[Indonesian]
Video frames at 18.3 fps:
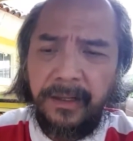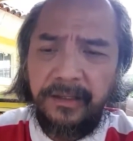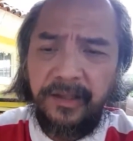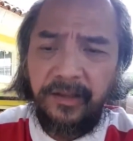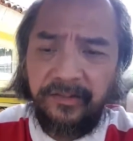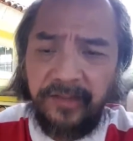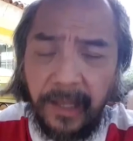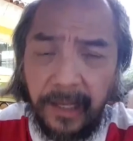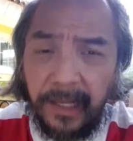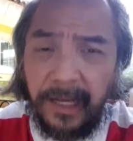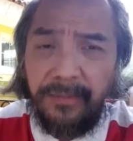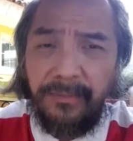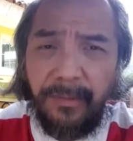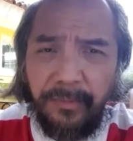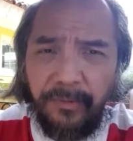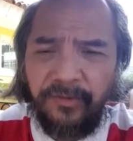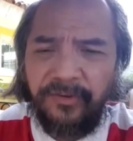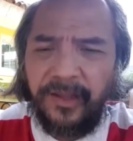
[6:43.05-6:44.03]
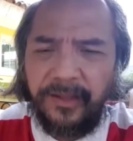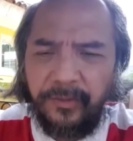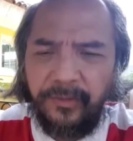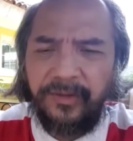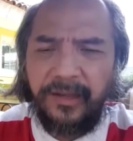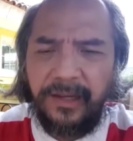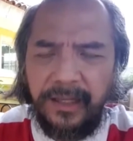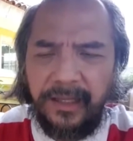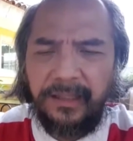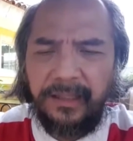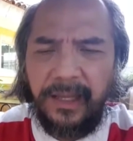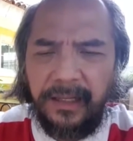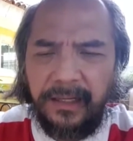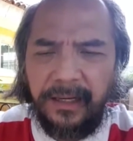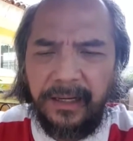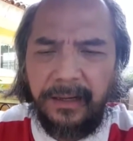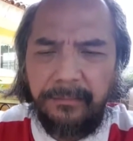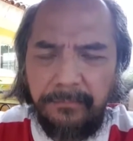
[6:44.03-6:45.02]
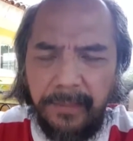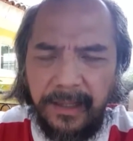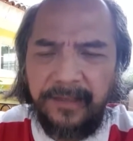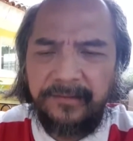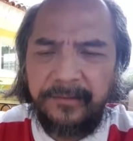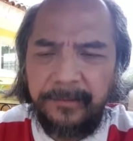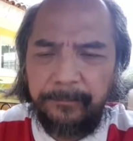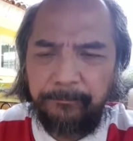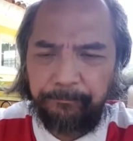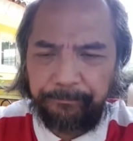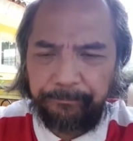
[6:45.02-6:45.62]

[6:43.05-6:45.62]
Yesaya 51 kita lihat ayat 16.